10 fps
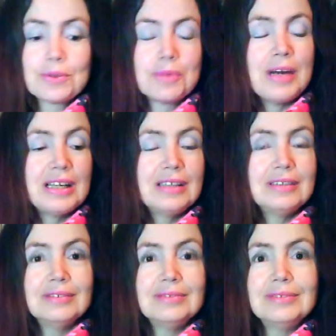
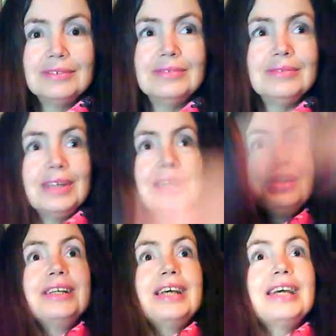mal,
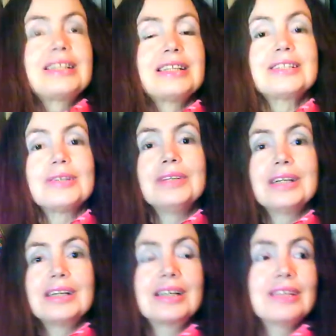die echte Sonne
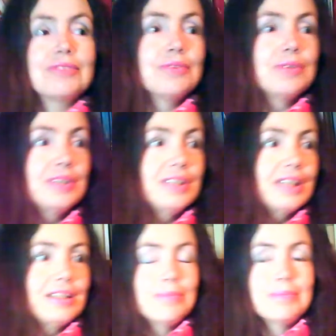irgendwo in
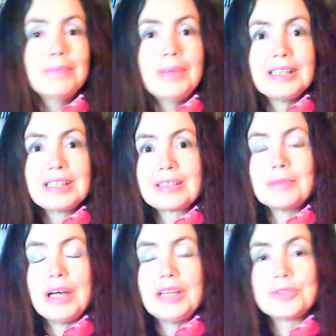einem
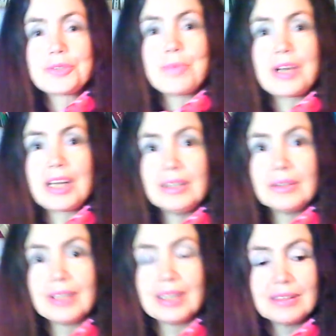Badezimmer einzusperren
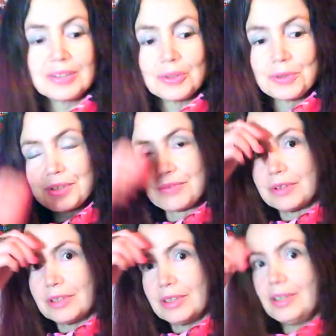oder sonst
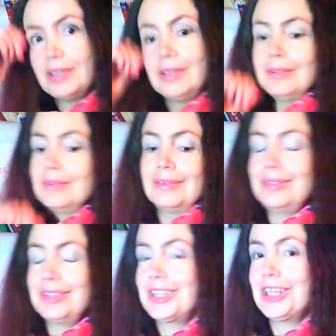wo.
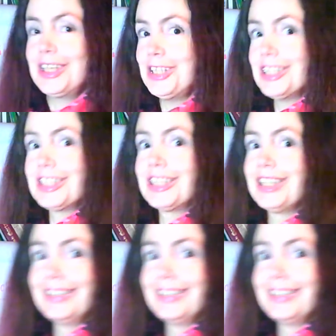Geht nicht.